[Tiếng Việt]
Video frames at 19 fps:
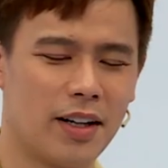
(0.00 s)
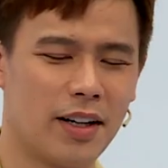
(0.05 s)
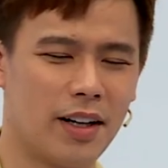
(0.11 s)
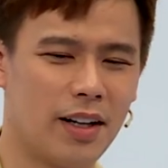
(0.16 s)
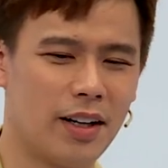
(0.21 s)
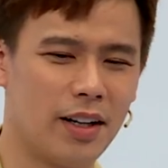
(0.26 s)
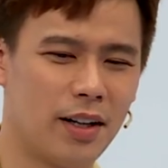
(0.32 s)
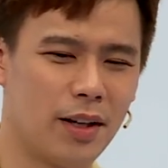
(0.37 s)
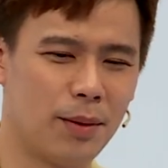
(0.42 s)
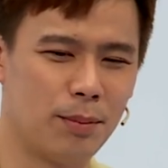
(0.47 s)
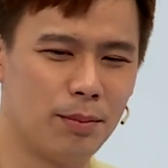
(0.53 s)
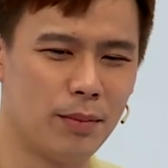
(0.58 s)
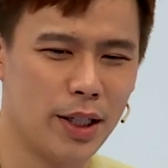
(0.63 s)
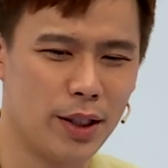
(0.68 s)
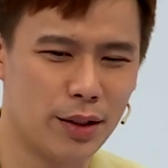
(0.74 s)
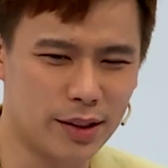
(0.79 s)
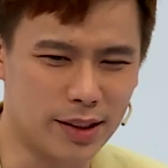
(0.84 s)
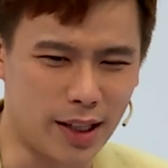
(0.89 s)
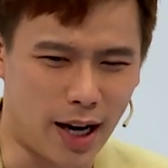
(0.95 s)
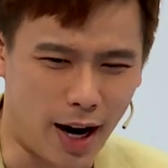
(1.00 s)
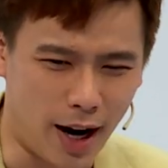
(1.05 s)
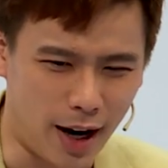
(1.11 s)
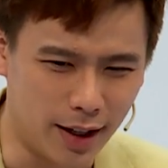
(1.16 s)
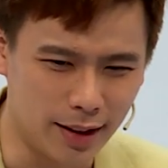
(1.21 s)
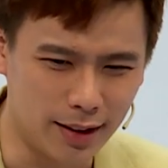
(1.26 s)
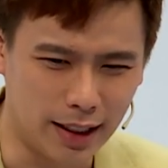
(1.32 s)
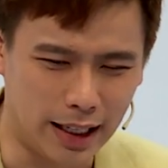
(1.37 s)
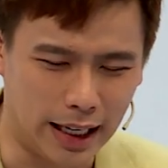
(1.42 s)
uh, Bi có
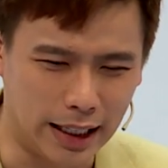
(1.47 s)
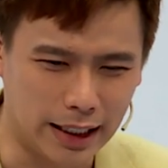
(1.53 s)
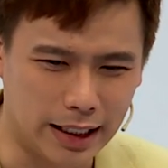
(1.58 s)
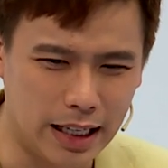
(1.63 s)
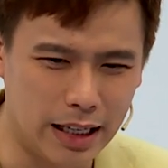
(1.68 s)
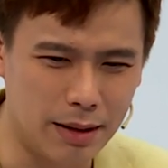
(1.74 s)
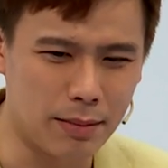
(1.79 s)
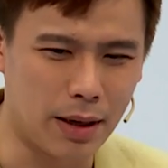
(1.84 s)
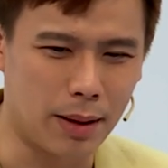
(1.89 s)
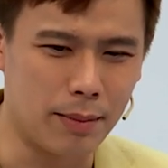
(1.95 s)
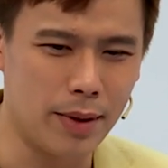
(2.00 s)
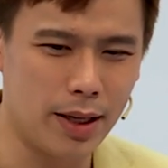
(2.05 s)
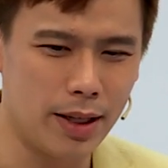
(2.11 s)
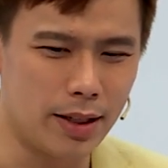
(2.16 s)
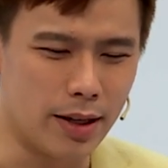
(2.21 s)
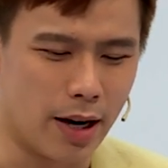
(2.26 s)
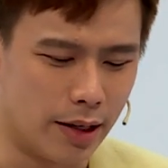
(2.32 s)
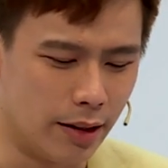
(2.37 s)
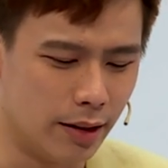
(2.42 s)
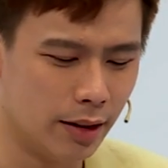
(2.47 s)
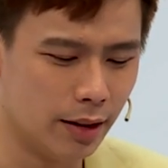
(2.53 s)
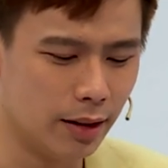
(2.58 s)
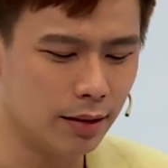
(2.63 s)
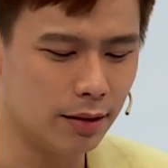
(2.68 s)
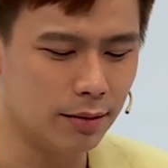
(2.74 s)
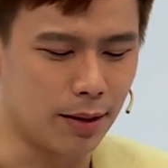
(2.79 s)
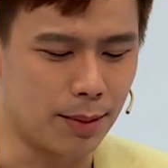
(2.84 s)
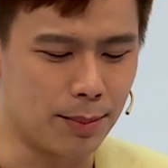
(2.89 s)
sợ là khi mà Bi định
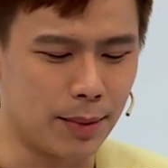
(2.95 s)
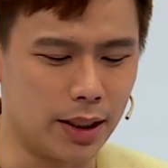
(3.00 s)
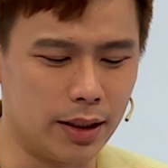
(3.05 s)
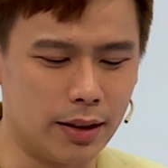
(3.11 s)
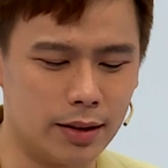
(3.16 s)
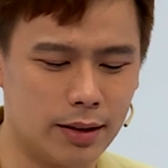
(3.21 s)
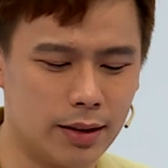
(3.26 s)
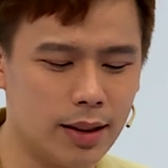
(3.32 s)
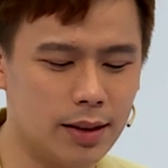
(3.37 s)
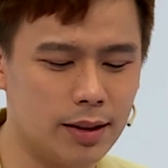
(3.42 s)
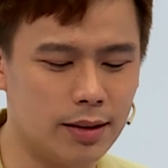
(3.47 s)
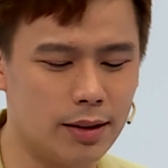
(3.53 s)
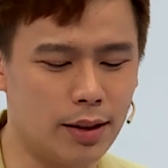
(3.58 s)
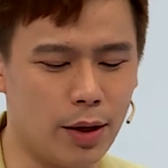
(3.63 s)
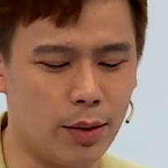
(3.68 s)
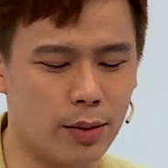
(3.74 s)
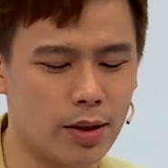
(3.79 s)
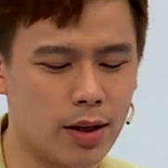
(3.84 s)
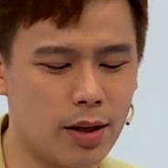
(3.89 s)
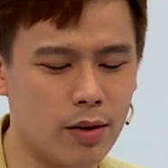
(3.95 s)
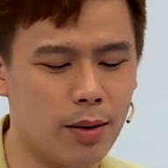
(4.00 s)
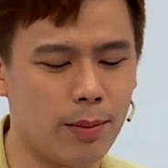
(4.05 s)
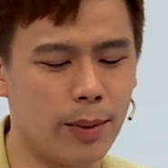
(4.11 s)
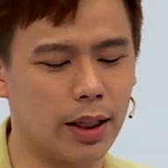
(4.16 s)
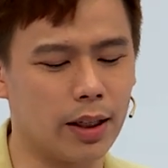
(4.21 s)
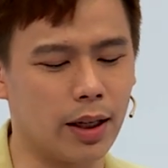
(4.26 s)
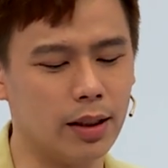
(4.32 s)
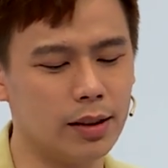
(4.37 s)
hướng mà mình thích nhiều thứ quá,
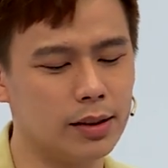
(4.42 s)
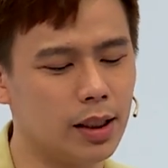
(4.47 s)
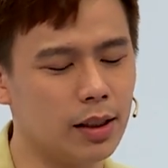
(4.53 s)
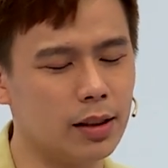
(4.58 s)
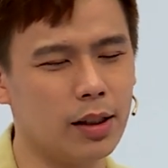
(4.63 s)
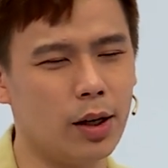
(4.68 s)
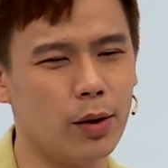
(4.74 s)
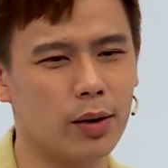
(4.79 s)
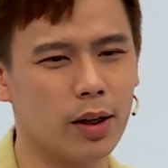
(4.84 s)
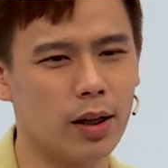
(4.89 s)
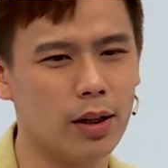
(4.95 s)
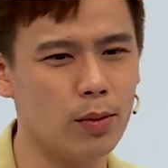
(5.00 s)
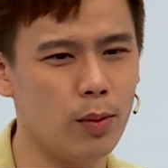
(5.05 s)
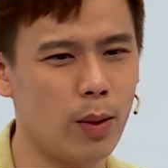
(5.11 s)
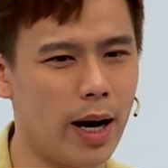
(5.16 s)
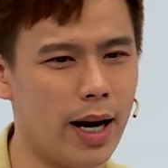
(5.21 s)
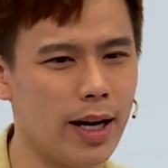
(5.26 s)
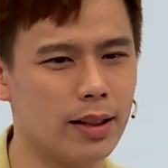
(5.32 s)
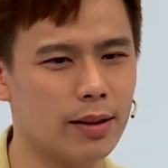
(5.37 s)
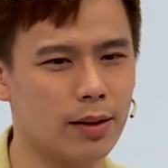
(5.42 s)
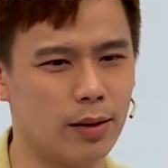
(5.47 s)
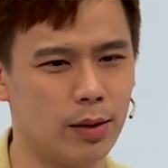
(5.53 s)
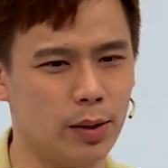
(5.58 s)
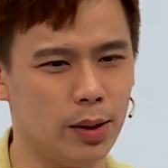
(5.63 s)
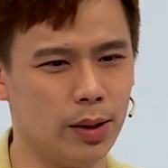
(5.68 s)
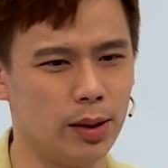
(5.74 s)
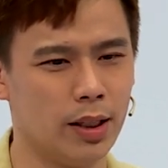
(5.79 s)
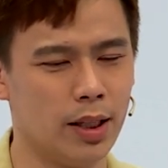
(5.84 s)
mình thử sức nhiều thứ quá
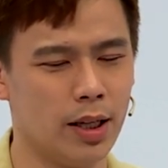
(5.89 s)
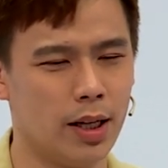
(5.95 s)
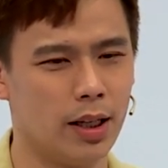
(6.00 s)
rồi